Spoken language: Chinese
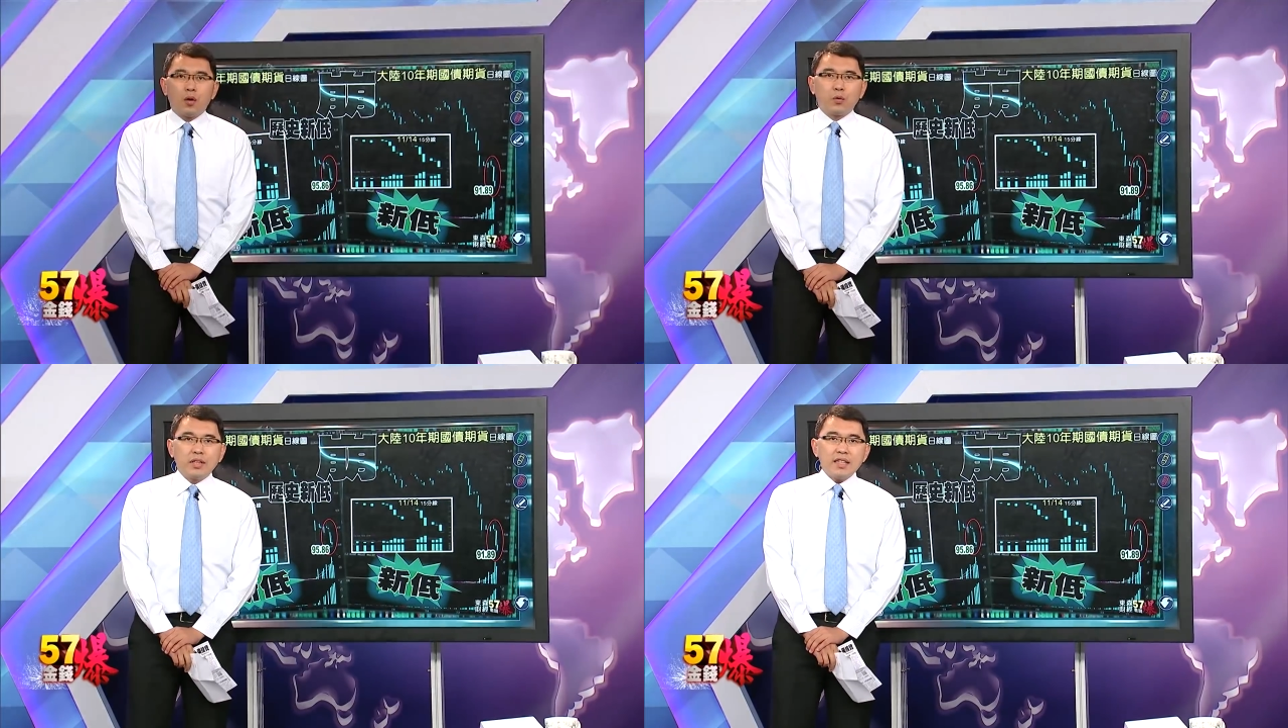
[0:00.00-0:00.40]

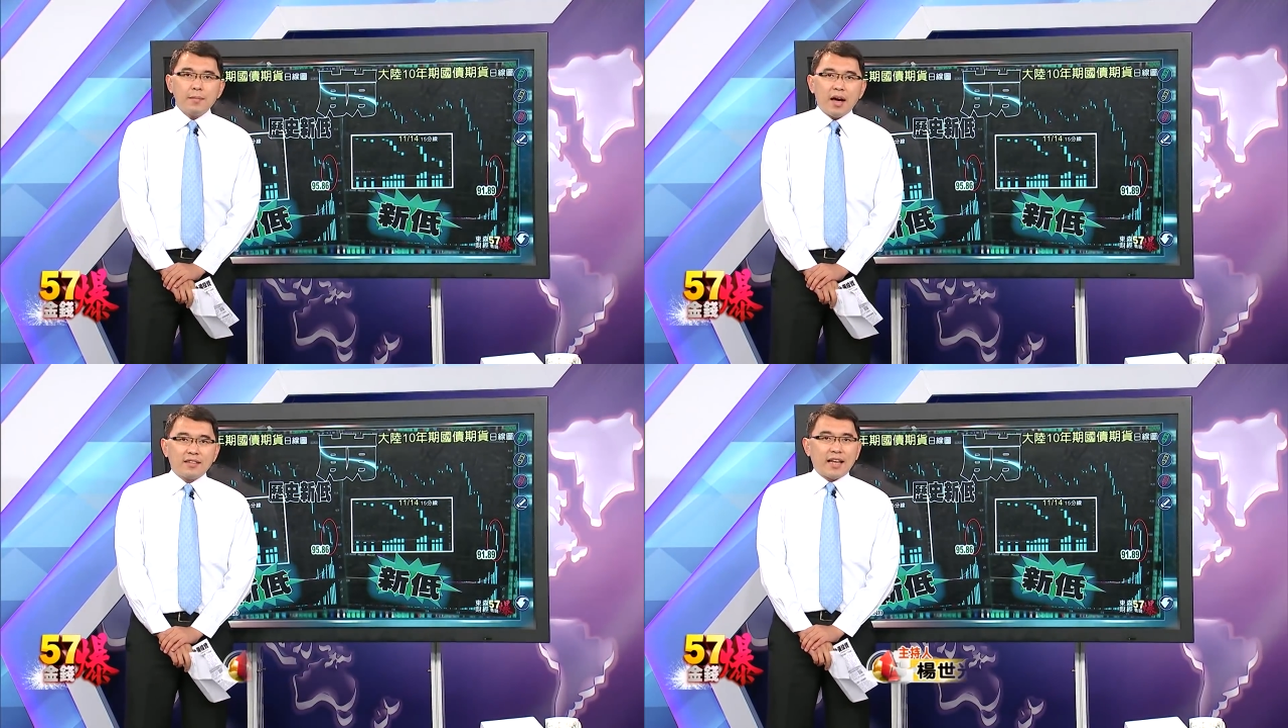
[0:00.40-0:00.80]
五七
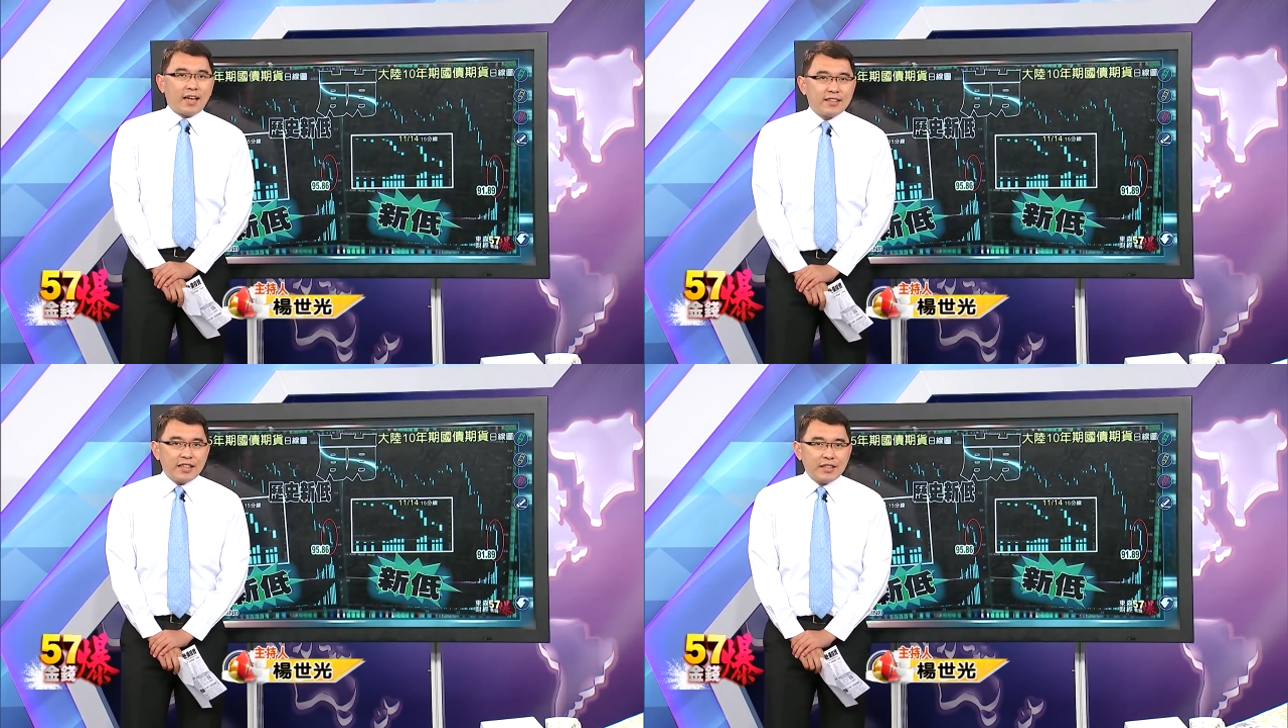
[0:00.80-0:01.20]
见报代
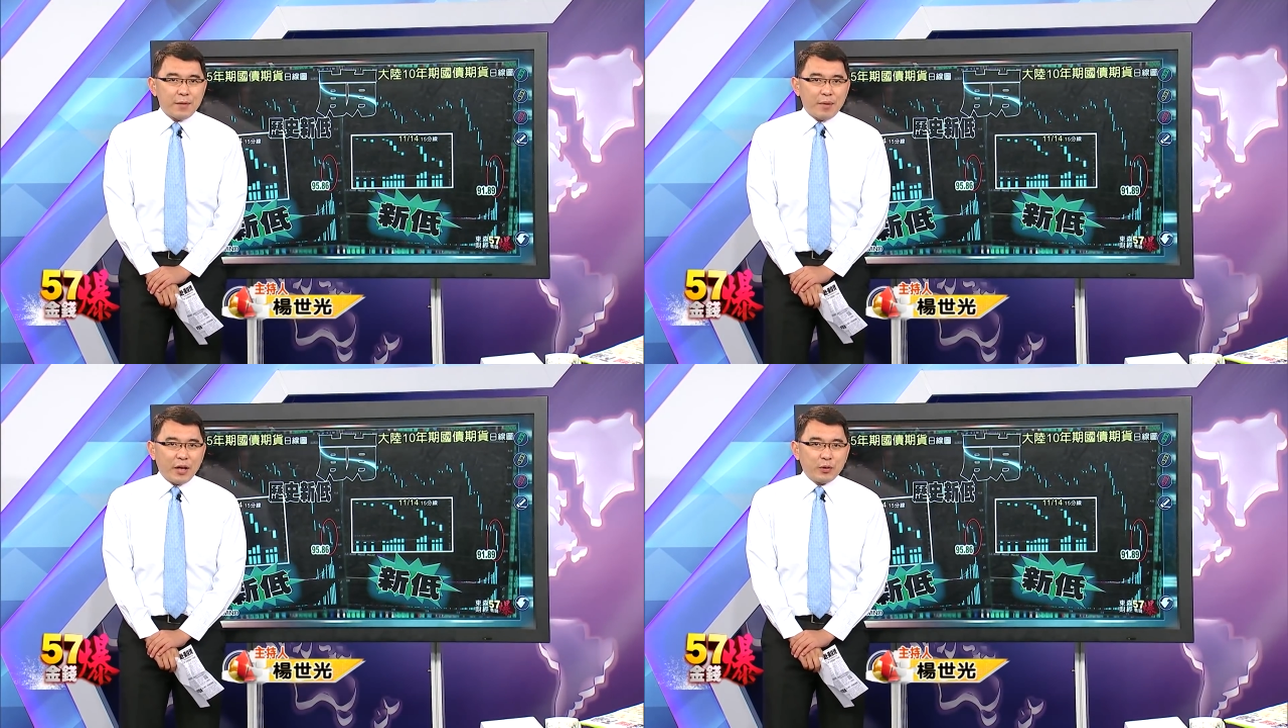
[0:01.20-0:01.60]
表金
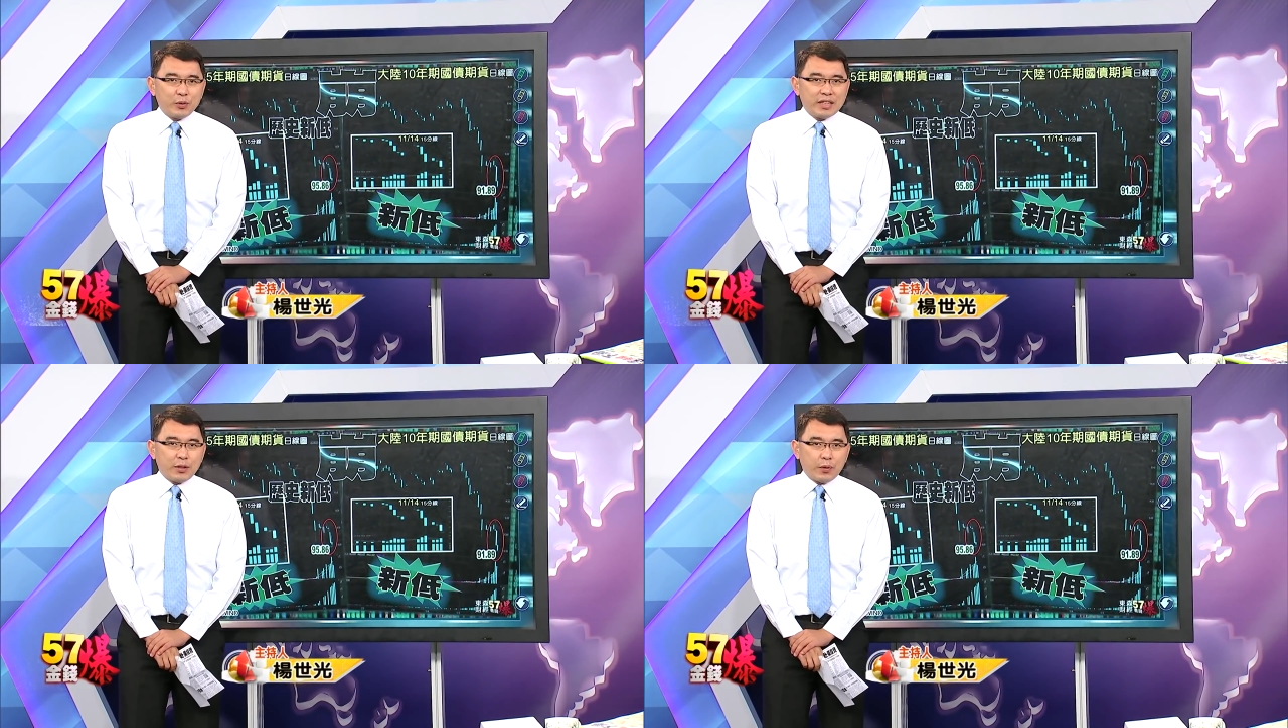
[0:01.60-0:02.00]
钱背贝尔
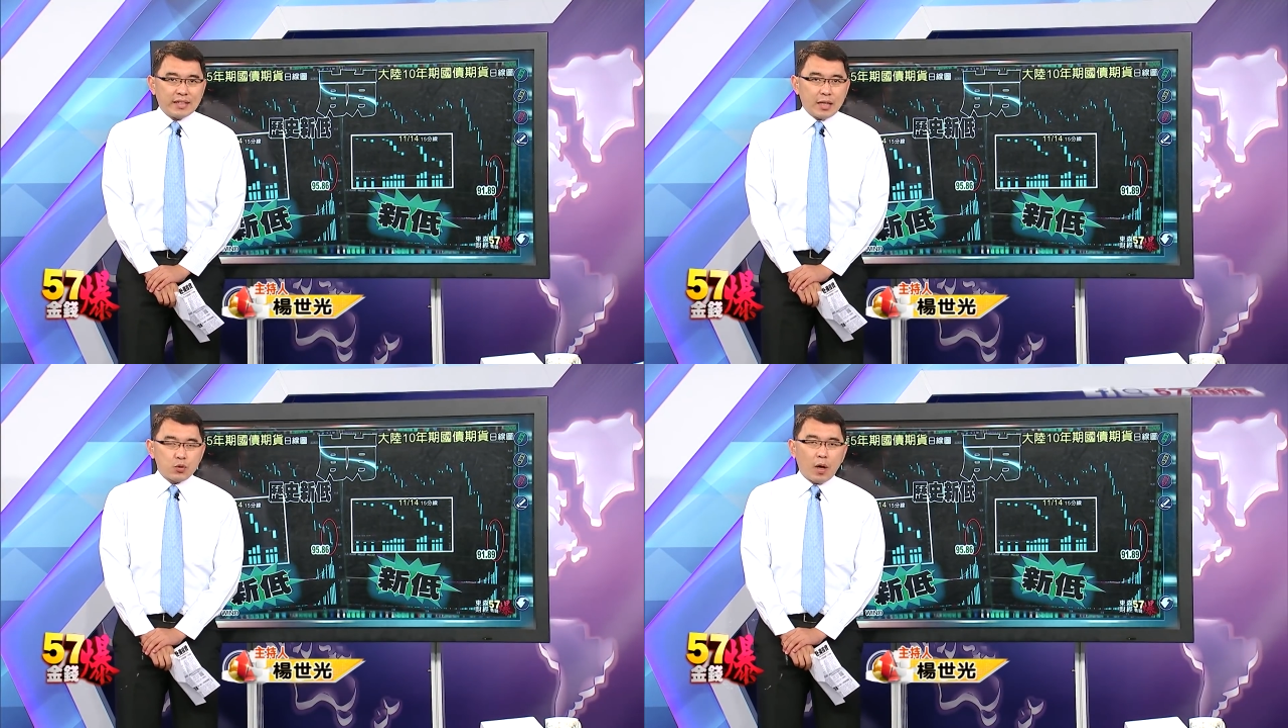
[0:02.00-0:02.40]
故事，我
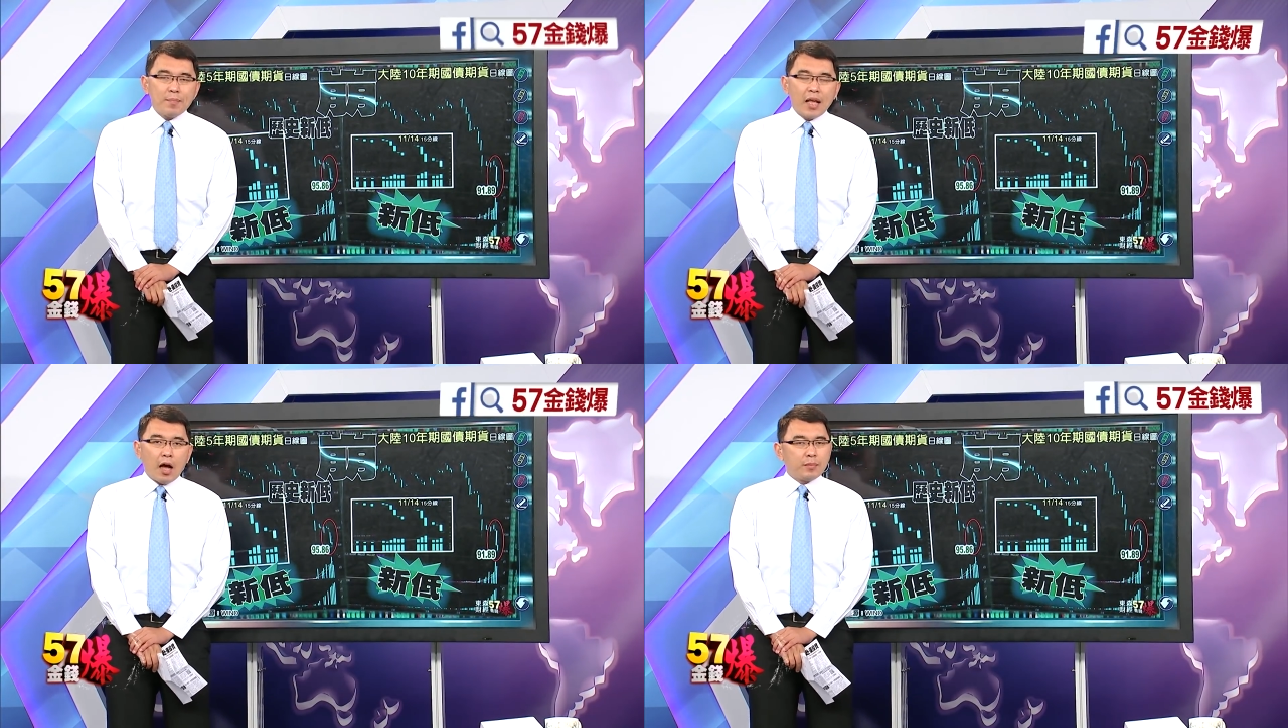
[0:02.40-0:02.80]
是杨光。